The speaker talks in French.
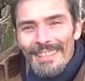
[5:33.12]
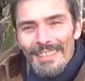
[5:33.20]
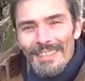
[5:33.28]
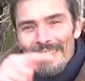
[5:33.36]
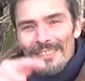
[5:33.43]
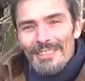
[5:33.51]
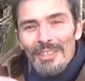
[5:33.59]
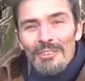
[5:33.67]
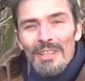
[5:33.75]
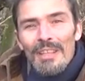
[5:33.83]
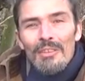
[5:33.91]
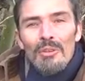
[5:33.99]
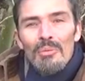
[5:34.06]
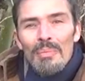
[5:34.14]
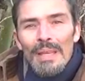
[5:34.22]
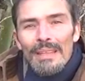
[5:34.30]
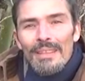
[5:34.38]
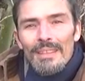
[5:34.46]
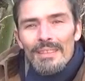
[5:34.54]
euh, centaines de
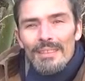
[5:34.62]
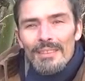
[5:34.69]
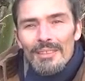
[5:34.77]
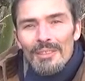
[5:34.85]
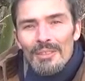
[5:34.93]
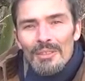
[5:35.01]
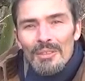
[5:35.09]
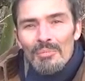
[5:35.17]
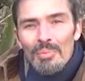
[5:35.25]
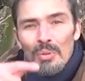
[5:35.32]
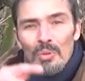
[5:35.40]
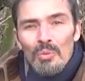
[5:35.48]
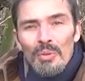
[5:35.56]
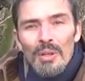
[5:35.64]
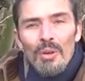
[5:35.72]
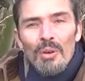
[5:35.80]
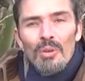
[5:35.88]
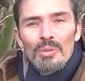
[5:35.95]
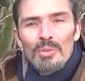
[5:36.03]
mètres pour trouver
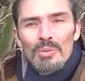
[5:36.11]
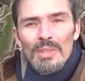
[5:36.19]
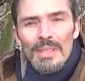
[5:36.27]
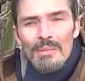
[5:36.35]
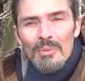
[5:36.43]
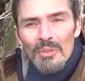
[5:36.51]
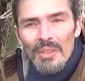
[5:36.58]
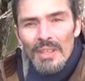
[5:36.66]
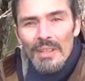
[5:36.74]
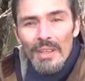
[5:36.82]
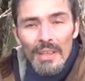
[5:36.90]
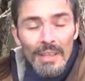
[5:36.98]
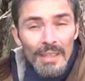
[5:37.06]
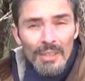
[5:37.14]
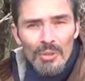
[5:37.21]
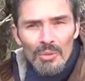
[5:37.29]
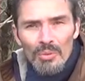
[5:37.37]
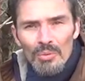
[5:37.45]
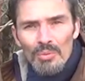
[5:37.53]
leurs ressources alimentaires. Et
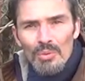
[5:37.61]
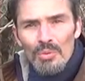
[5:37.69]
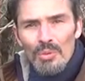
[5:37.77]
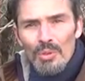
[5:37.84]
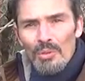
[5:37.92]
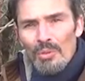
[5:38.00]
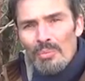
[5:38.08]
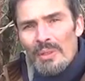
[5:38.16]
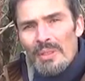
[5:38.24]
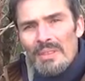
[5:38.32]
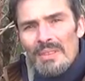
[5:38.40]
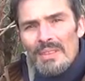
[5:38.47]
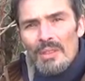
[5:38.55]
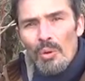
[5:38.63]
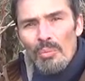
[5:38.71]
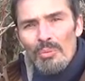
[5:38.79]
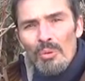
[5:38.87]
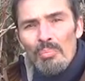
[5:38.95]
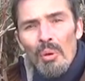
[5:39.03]
que donc, du coup, quand on mettait des
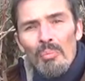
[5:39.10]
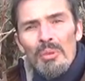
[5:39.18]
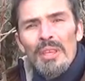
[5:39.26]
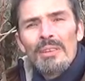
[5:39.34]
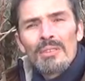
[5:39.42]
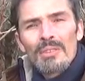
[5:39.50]
groupes de pommiers